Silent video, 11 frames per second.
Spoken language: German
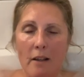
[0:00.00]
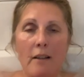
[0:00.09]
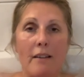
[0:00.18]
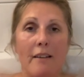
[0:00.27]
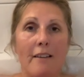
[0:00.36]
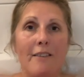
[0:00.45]

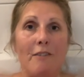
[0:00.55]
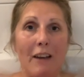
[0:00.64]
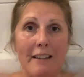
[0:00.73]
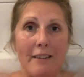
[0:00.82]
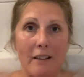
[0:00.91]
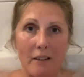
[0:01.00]
Denn das
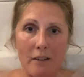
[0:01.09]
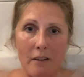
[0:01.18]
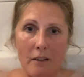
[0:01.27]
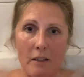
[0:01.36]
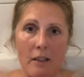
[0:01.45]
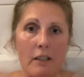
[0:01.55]
Wasser
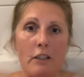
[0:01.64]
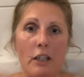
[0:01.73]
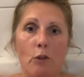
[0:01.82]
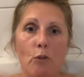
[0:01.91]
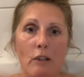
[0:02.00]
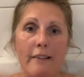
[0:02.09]
steht
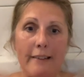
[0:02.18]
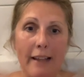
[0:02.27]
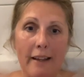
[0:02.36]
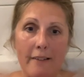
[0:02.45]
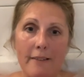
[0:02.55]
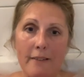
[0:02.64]
uns
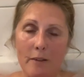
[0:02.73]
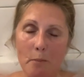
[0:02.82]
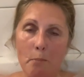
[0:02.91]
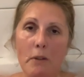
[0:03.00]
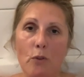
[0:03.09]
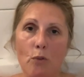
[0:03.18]
längst
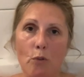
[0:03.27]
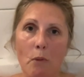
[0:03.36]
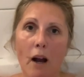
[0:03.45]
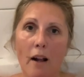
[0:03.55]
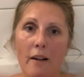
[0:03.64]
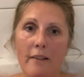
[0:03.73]
bis zum
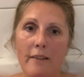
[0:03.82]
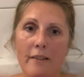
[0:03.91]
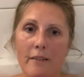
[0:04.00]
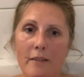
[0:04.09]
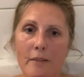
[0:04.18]
Hals.